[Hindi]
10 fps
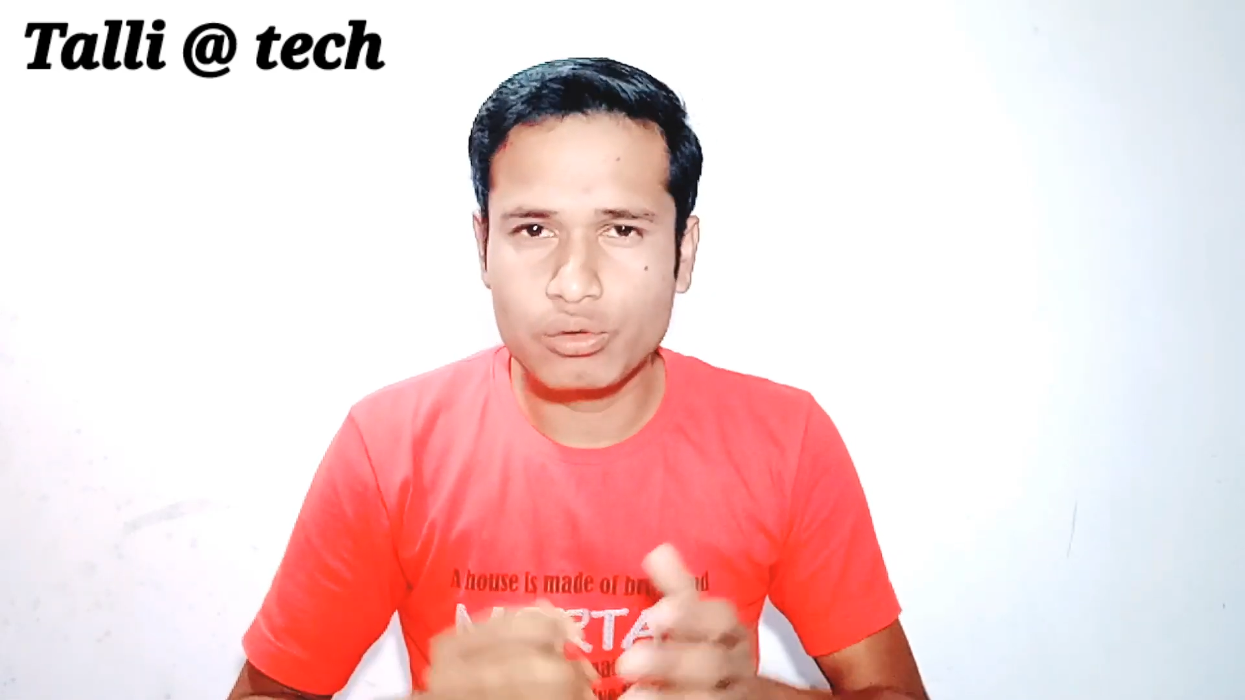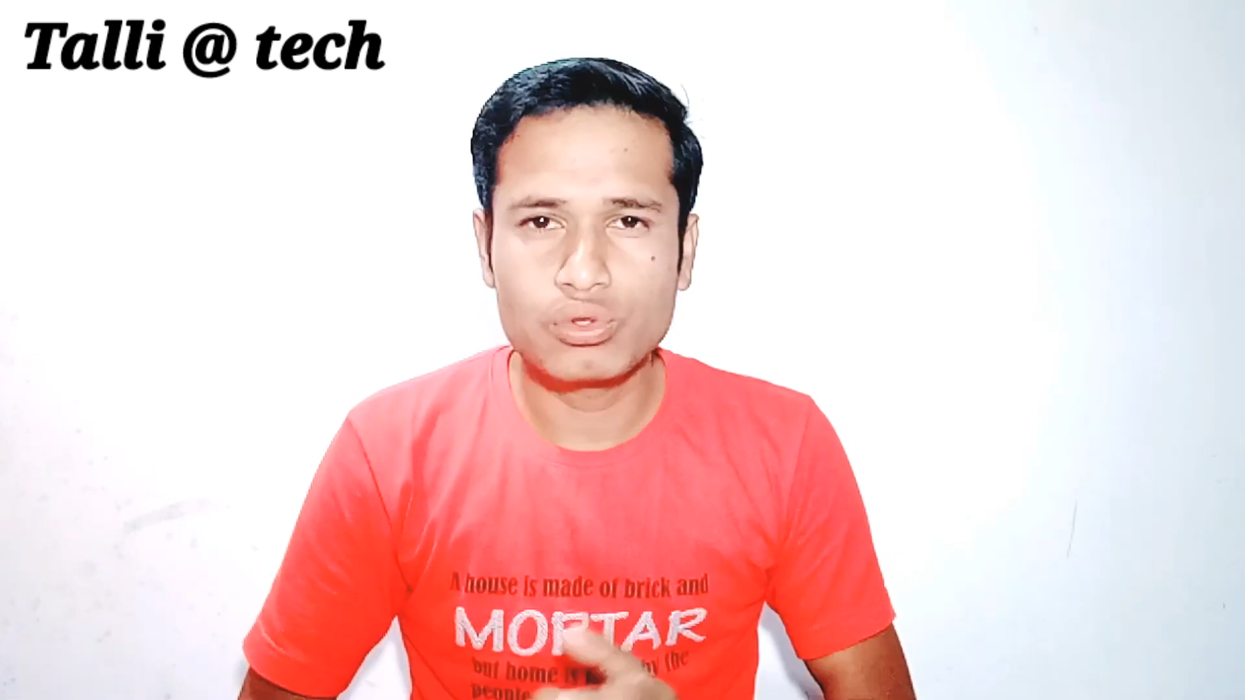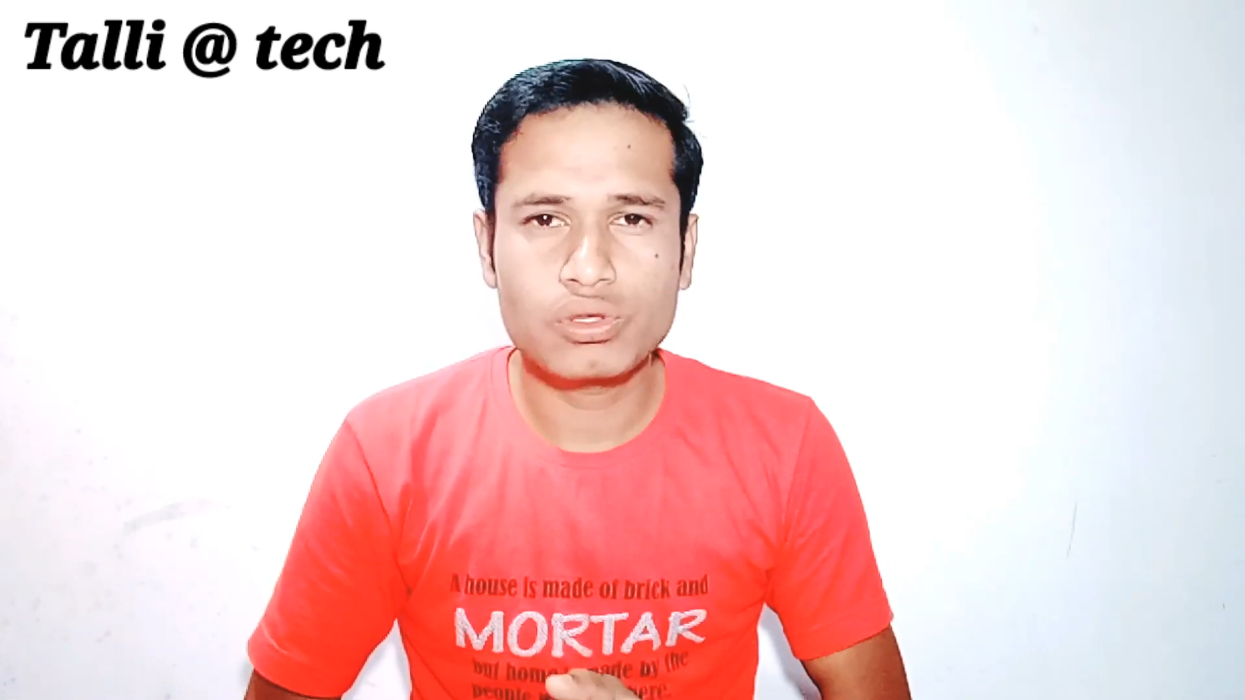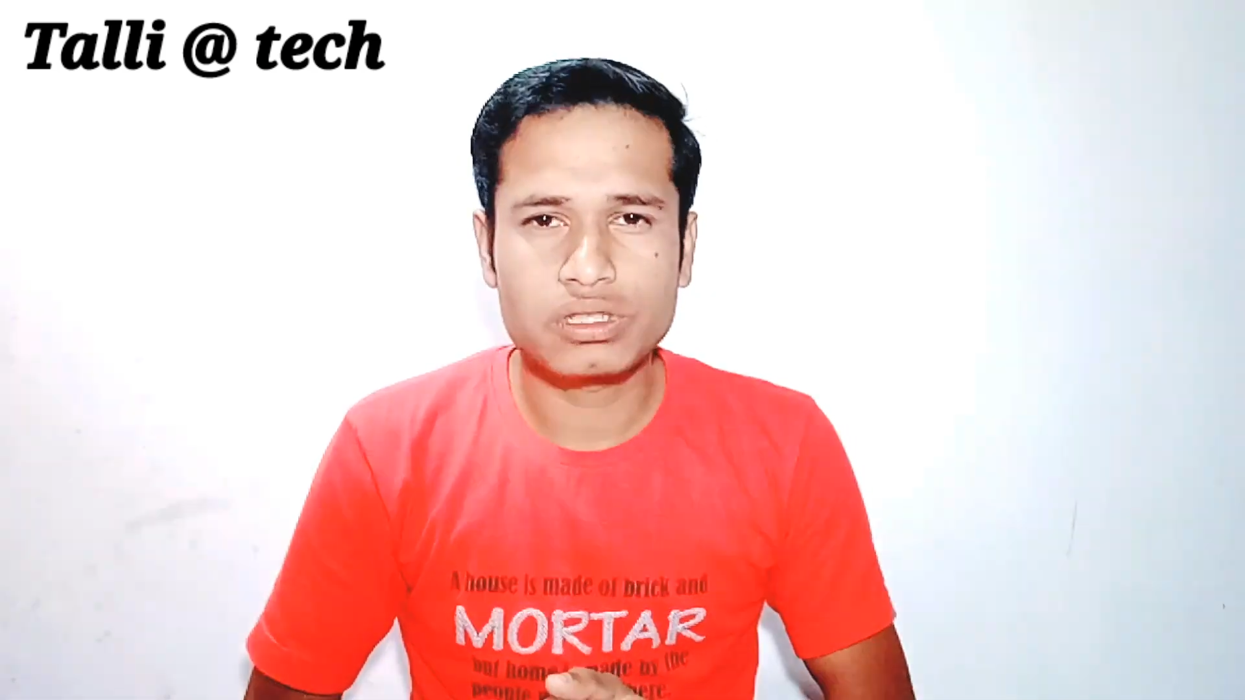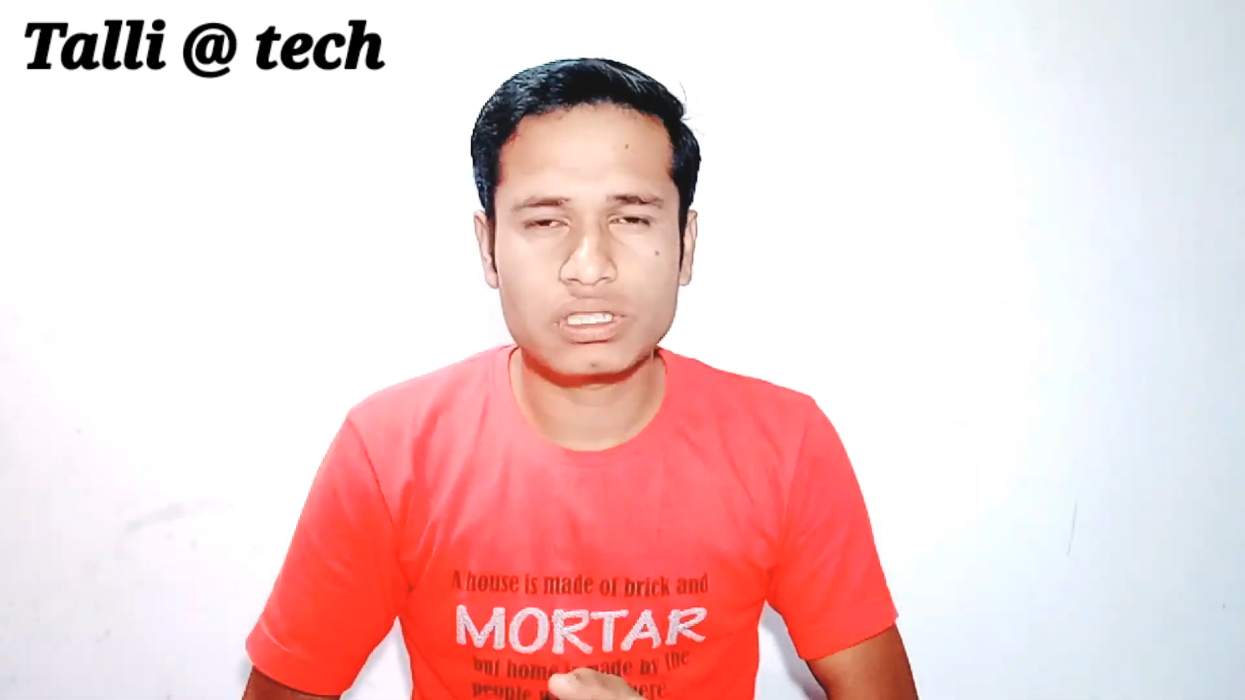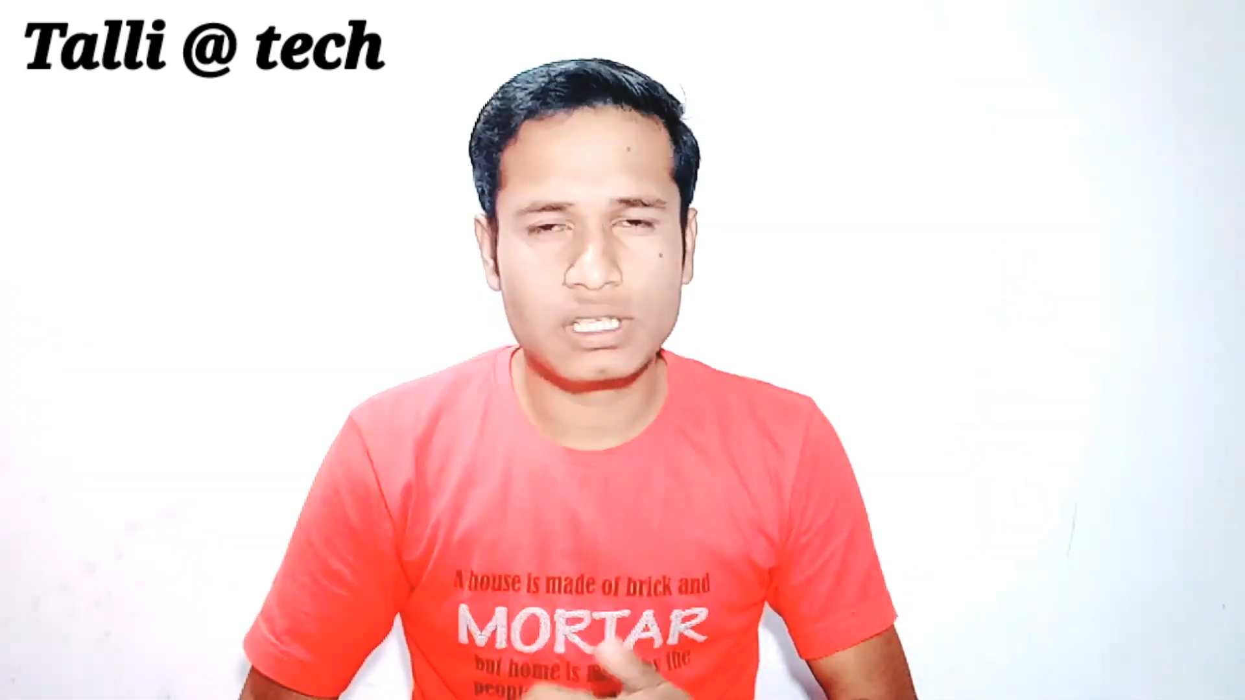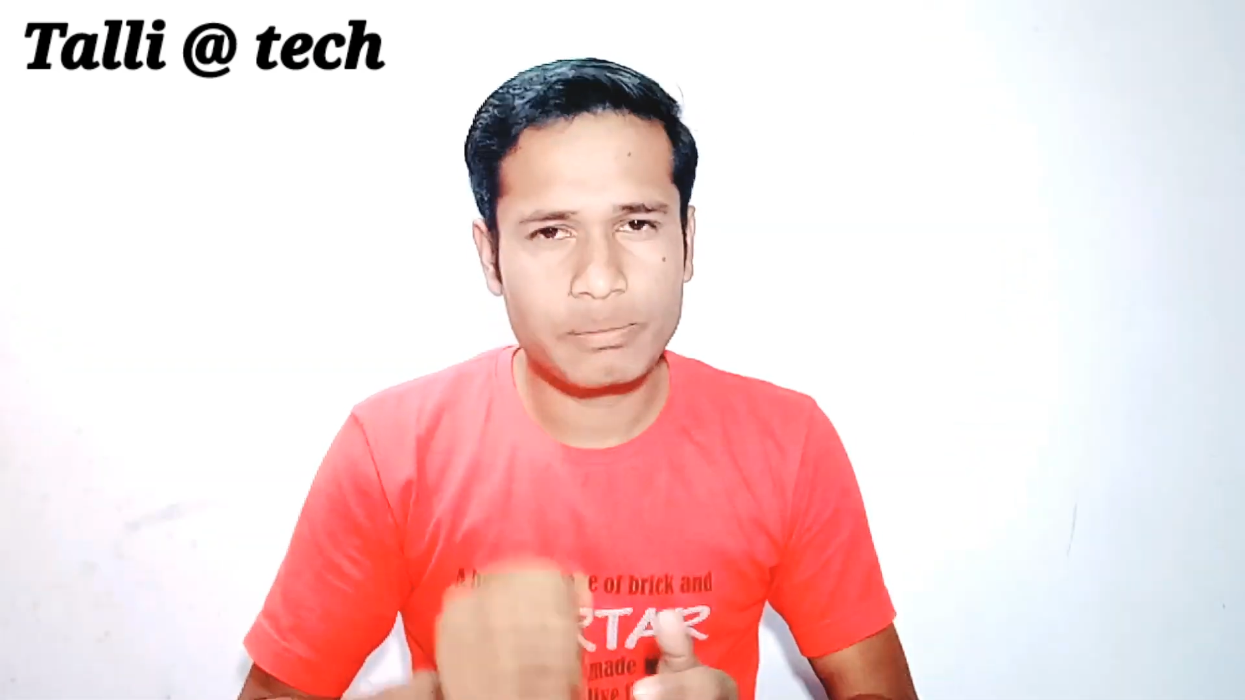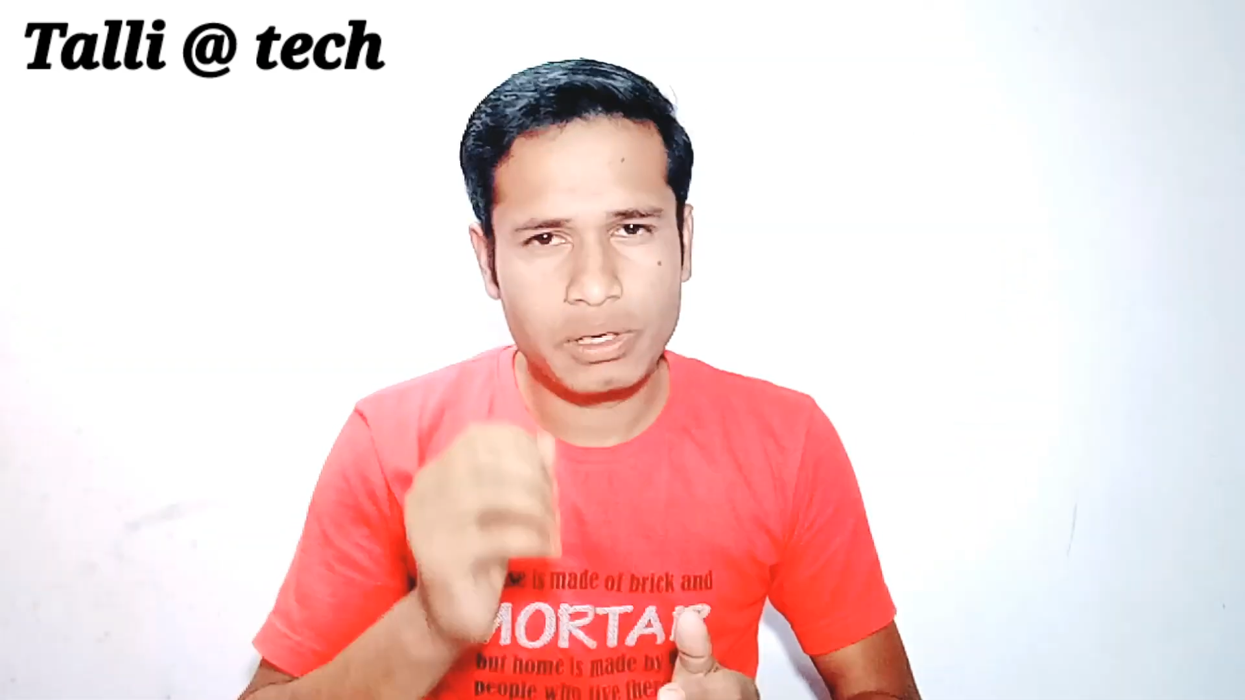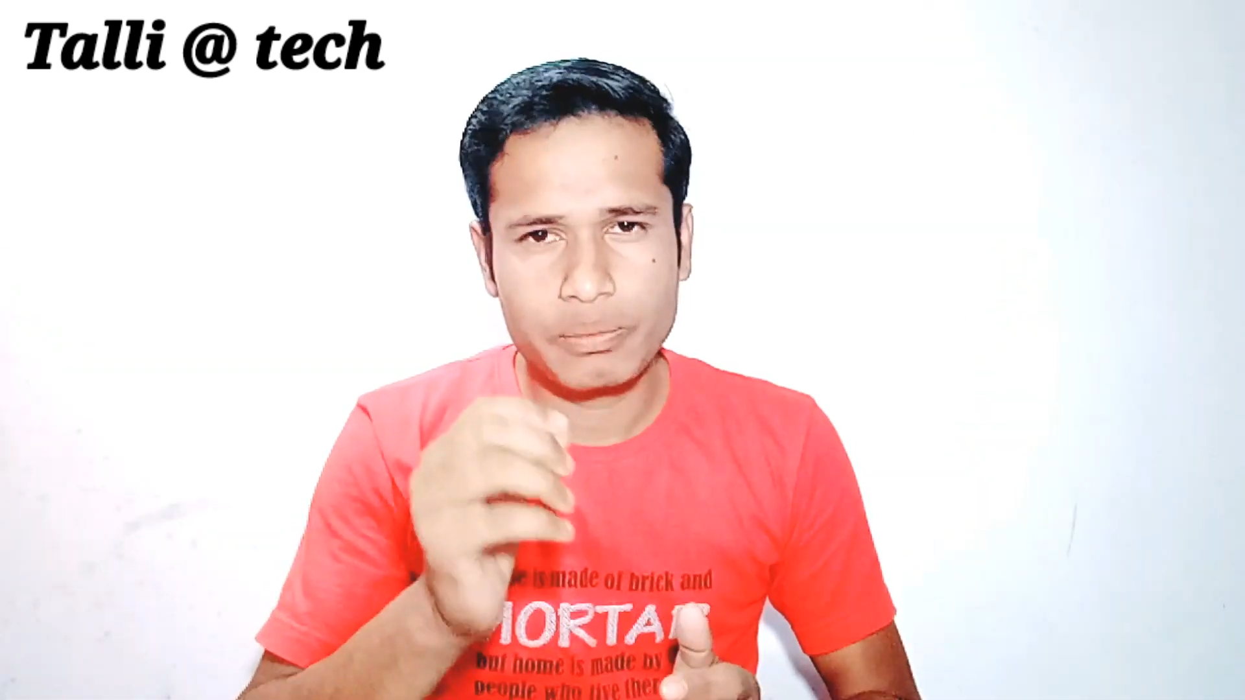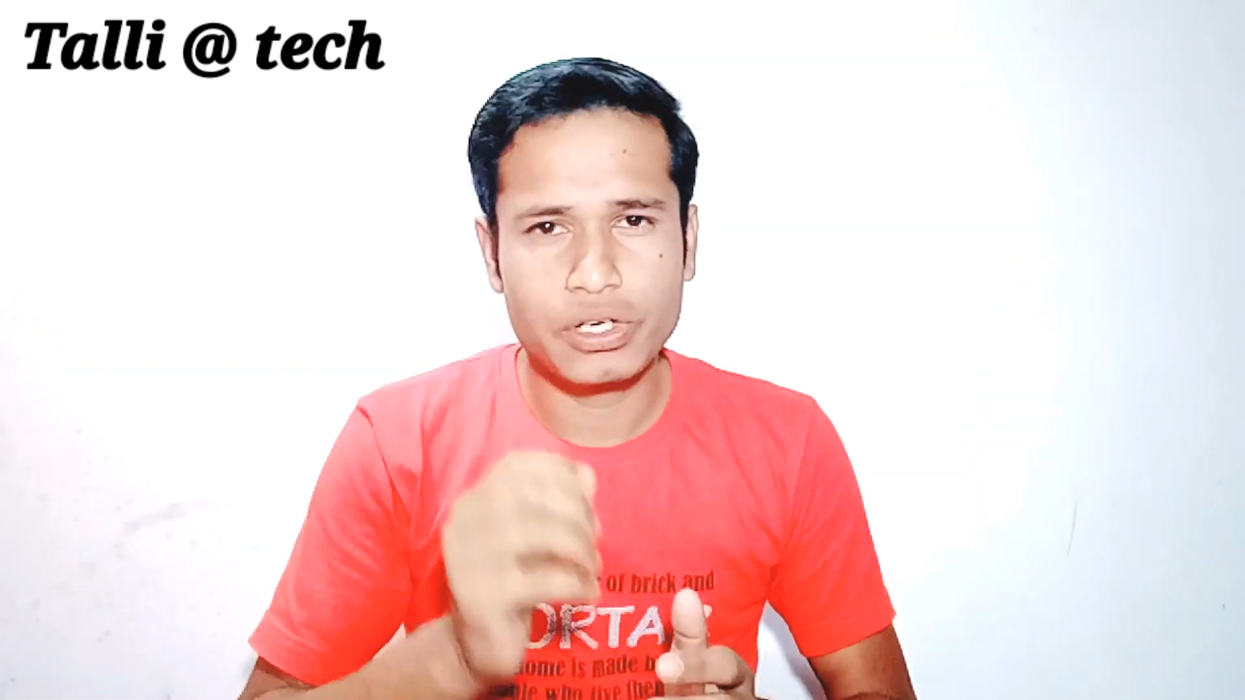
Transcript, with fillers: यूज़ कर सकते हो आपका